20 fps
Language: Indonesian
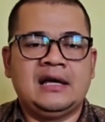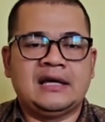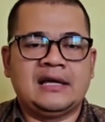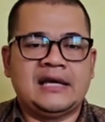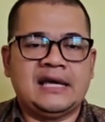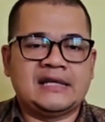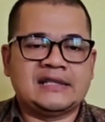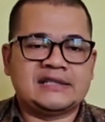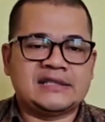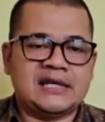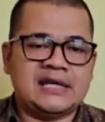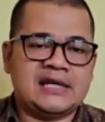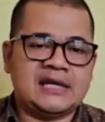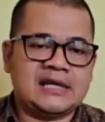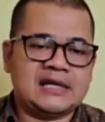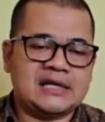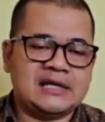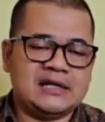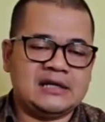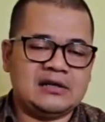
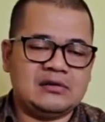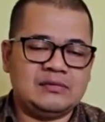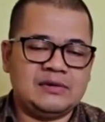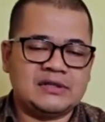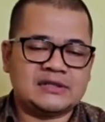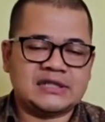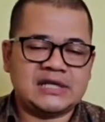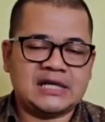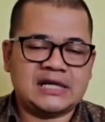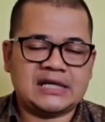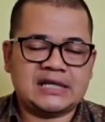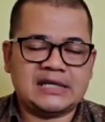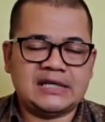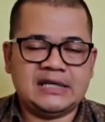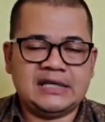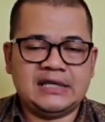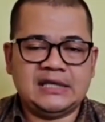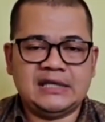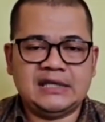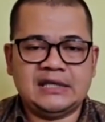geser ke rumah
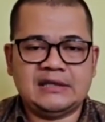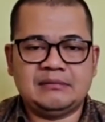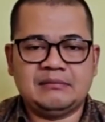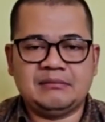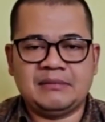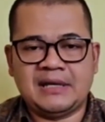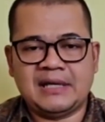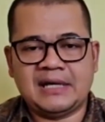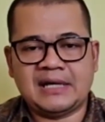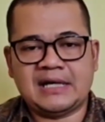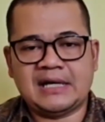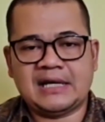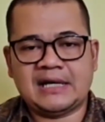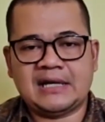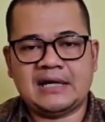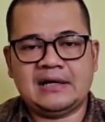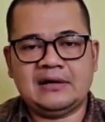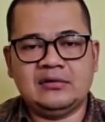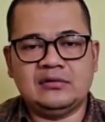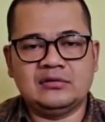sakit Bayangkara